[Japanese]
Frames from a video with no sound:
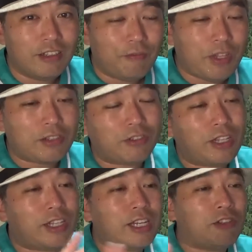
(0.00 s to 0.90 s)
でそれ
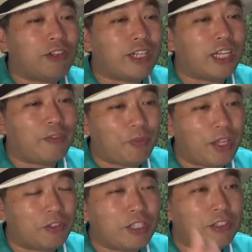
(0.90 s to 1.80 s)
でやり取りがあっ
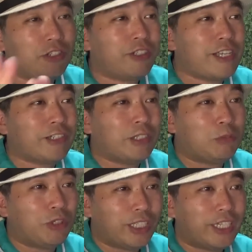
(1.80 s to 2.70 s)
てその後竜兵くん
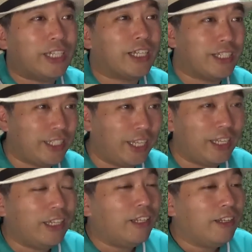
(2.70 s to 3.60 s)
も来たりなんかし
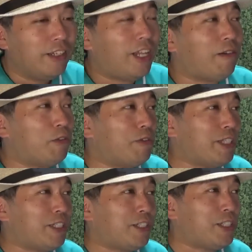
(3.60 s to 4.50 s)
てであの
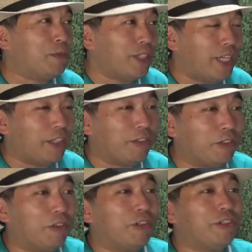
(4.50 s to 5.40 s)
私たちもねあの
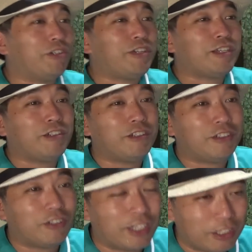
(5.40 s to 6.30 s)
こう竜兵く
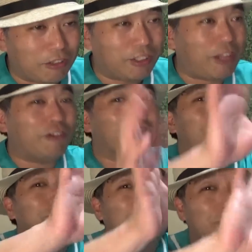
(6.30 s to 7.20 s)
んとかにこう手をこ
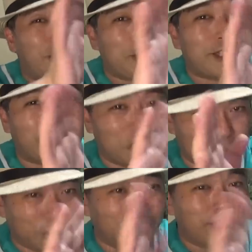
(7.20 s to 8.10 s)
うやって振ってましたけど
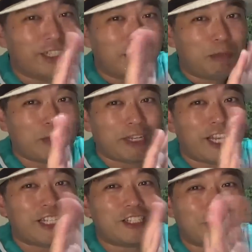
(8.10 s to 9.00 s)
もまあやっぱ
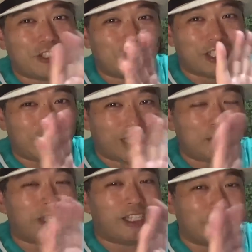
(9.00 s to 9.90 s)
リハに集中していた
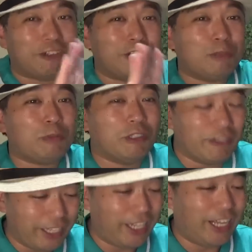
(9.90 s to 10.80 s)
みたいでそこの部分
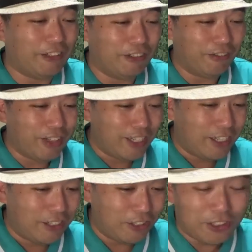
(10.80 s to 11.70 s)
はねあの
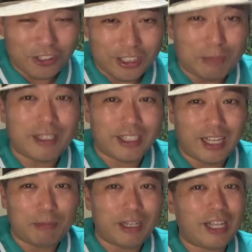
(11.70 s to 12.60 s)
集中してまし
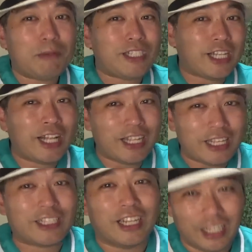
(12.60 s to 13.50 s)
たまあリハも時間がな
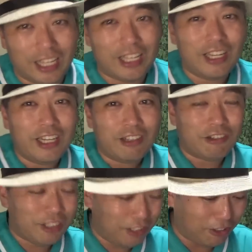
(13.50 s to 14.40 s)
いですからねこっちと